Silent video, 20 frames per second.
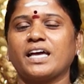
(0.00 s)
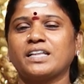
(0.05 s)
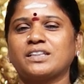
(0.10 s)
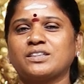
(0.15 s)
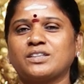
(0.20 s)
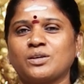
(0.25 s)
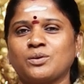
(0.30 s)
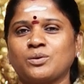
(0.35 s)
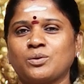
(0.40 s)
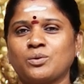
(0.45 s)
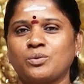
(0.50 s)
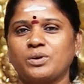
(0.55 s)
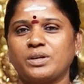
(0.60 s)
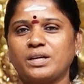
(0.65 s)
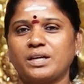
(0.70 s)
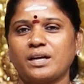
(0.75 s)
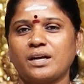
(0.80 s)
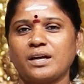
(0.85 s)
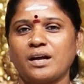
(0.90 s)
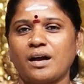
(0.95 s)

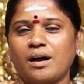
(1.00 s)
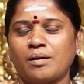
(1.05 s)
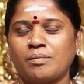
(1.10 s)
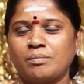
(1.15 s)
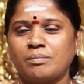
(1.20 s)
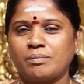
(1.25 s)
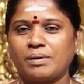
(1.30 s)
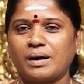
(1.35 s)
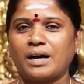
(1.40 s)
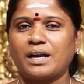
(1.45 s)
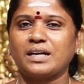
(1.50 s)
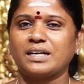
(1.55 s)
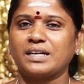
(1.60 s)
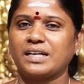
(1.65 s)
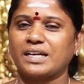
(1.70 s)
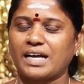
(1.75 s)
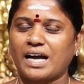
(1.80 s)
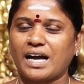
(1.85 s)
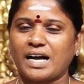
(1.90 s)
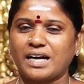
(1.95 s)
ஏற்றக்கூடிய அம்பாள்
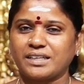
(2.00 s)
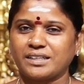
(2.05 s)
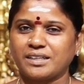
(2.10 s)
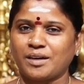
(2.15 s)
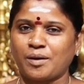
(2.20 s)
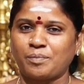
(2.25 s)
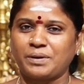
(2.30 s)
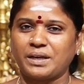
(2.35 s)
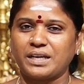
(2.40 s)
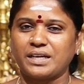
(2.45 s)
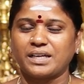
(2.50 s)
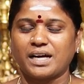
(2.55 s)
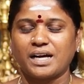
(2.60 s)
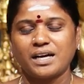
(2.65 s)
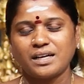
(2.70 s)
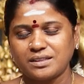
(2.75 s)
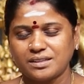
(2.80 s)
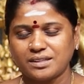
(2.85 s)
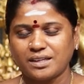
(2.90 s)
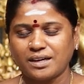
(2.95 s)
யார் அப்படின்னா
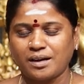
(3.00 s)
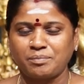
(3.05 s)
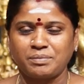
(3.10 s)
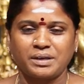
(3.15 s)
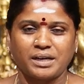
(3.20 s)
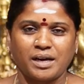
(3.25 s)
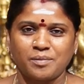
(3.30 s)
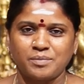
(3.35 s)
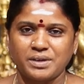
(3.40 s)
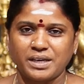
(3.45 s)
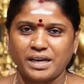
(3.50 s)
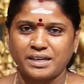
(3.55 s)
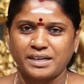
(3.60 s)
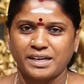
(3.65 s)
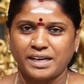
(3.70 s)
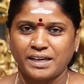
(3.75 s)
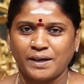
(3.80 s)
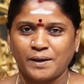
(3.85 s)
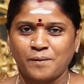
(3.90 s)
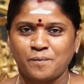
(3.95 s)
இந்த அபிராமி
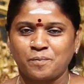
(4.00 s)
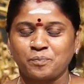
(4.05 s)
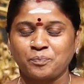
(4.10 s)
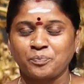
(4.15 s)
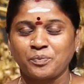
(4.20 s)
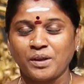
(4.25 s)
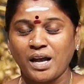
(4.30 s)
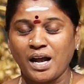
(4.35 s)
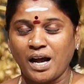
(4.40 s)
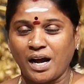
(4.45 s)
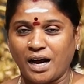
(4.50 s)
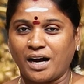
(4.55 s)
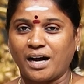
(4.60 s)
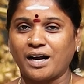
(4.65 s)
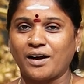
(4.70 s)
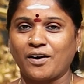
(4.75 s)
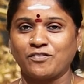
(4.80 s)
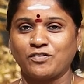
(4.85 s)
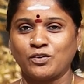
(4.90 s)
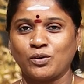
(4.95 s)
அன்னையா
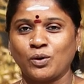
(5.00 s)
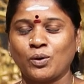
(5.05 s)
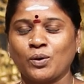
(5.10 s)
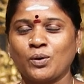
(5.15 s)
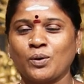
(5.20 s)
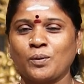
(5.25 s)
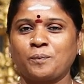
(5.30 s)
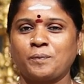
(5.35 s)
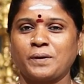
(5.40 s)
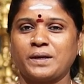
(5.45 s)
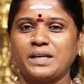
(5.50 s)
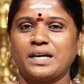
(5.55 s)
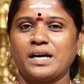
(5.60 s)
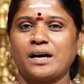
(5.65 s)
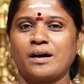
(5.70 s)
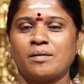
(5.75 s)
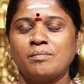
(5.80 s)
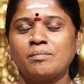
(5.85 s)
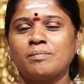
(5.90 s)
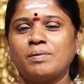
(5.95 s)
அவ்வளோ பெரிய
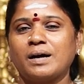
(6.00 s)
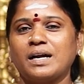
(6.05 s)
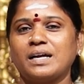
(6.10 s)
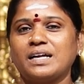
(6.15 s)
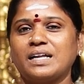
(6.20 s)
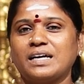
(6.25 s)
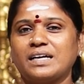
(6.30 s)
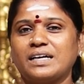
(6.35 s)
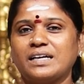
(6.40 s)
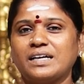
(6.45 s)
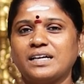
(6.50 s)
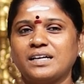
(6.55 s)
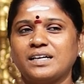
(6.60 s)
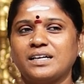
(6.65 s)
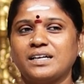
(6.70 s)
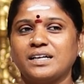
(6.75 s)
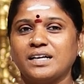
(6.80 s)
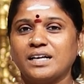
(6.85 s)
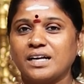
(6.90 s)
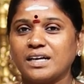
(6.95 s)
அம்பாலை
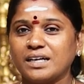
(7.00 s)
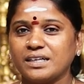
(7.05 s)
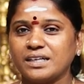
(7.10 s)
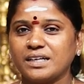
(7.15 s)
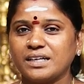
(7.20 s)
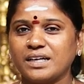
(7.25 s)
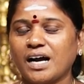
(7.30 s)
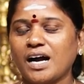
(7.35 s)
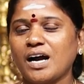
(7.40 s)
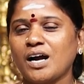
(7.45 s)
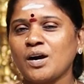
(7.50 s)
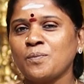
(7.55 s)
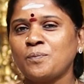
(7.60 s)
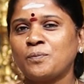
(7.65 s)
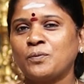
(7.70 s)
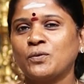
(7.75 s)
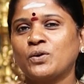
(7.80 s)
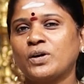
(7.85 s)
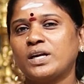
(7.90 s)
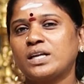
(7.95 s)
நான்
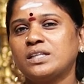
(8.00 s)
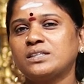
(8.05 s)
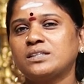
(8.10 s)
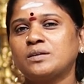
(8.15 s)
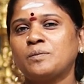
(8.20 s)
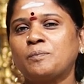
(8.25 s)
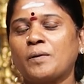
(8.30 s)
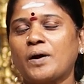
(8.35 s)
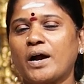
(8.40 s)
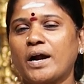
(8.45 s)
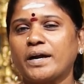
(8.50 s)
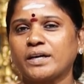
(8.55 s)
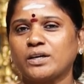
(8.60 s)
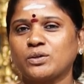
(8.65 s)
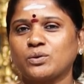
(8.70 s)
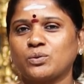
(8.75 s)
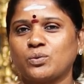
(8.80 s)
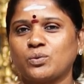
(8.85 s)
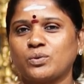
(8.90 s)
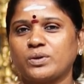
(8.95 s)
புகழ்ந்து
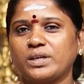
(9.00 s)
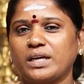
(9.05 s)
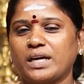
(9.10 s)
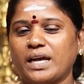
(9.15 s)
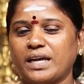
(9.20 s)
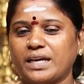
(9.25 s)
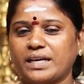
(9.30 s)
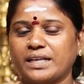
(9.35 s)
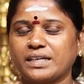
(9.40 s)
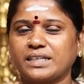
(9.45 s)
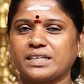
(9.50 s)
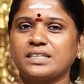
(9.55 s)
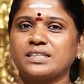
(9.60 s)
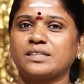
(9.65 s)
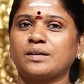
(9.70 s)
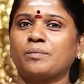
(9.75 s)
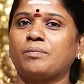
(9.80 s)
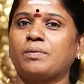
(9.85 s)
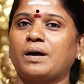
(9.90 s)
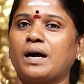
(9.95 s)
பாடக்கூடிய எனக்கு
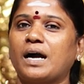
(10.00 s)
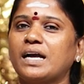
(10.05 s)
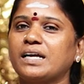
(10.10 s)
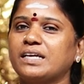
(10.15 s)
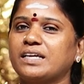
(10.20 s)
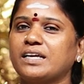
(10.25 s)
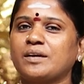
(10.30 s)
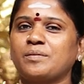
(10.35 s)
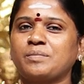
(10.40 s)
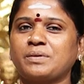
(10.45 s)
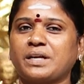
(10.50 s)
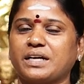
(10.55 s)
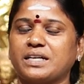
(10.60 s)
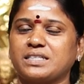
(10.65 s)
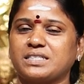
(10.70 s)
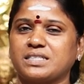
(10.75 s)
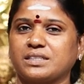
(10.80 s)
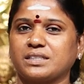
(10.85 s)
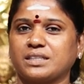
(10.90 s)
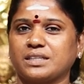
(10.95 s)
இந்த பாக்கியம்
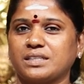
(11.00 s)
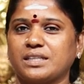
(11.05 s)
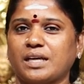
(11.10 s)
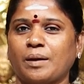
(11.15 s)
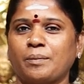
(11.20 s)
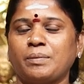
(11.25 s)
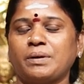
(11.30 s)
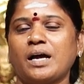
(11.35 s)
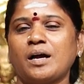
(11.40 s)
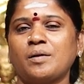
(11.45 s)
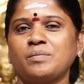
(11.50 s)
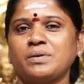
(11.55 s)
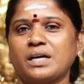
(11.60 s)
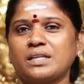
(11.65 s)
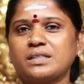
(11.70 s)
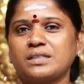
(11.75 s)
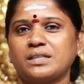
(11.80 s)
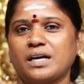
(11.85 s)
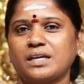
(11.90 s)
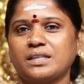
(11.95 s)
கிடைச்சிருக்கு இந்த அபிராமி
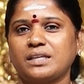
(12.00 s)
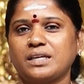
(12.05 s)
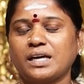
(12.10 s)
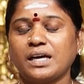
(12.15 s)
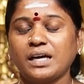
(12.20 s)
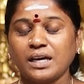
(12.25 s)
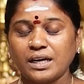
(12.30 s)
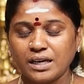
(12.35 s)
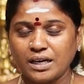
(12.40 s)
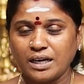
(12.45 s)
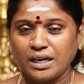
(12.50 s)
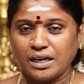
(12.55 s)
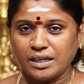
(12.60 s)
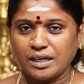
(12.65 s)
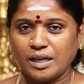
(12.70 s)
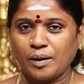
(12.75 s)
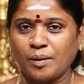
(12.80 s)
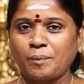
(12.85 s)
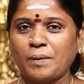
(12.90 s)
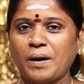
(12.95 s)
அந்தாதியை
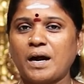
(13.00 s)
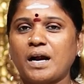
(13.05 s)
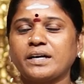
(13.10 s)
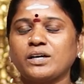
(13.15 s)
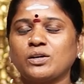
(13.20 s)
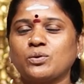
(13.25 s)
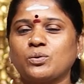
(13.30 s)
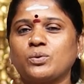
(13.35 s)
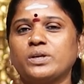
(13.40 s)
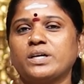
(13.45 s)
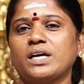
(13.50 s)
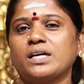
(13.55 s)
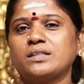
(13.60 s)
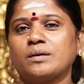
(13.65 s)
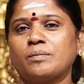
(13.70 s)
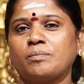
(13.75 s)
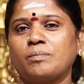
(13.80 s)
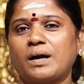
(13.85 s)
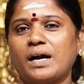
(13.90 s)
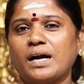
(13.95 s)
நான் பாடக்கூடிய
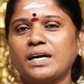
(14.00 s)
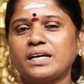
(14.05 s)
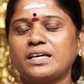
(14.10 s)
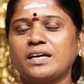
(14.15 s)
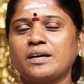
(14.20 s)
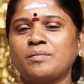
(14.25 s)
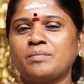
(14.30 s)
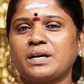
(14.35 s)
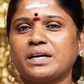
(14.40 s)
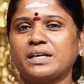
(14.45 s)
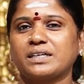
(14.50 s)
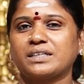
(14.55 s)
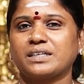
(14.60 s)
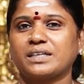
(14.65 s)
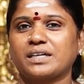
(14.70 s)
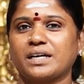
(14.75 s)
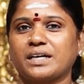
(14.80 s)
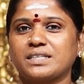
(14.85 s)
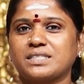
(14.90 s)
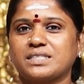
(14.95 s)
இந்த பாக்கியம் எனக்கு
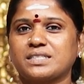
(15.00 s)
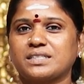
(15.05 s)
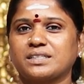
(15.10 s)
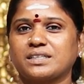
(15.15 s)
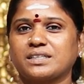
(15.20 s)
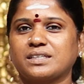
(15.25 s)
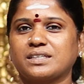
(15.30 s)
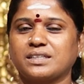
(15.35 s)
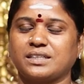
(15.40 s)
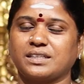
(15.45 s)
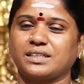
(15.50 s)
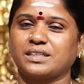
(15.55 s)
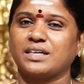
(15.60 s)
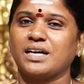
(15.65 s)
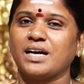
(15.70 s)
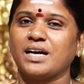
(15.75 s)
கிடைச்சிருக்கு